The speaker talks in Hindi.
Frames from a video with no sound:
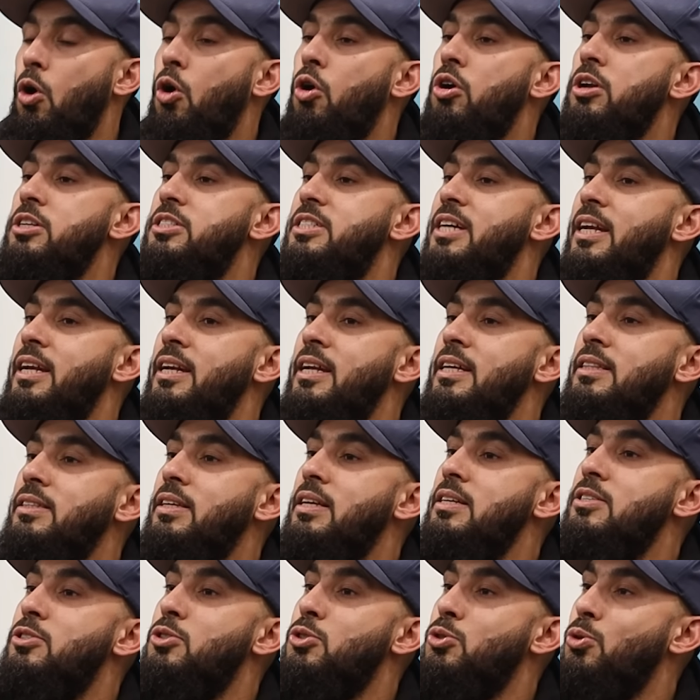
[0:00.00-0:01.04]
और जन्नत
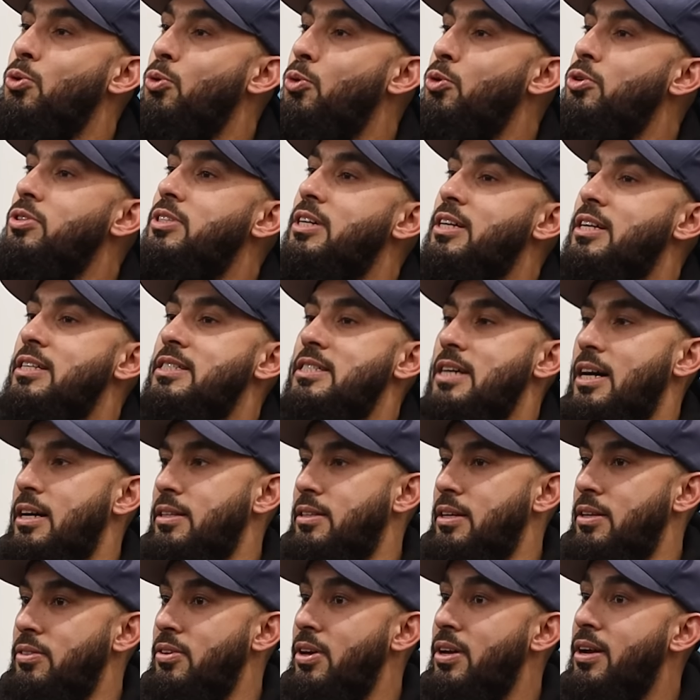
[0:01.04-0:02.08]
के सौ
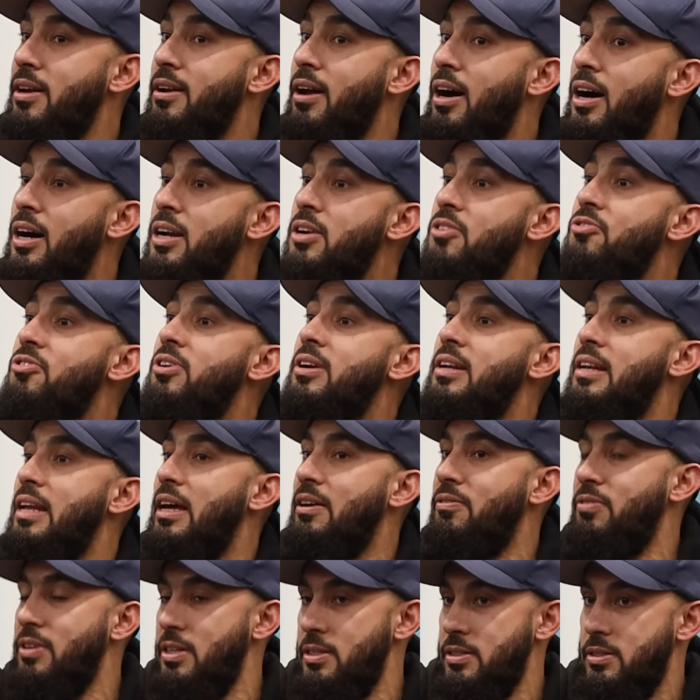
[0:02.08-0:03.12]
दर्जात हैं देर आर हंड्रेड
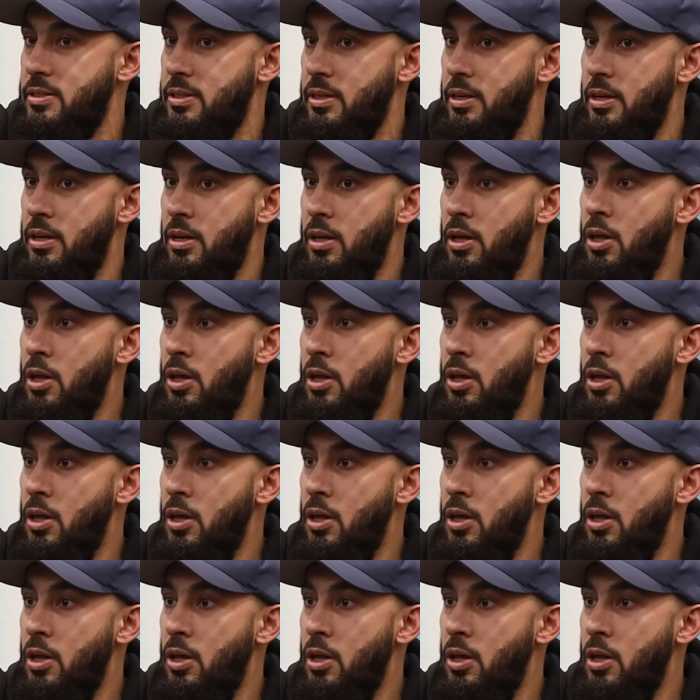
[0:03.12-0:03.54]
लेवल्स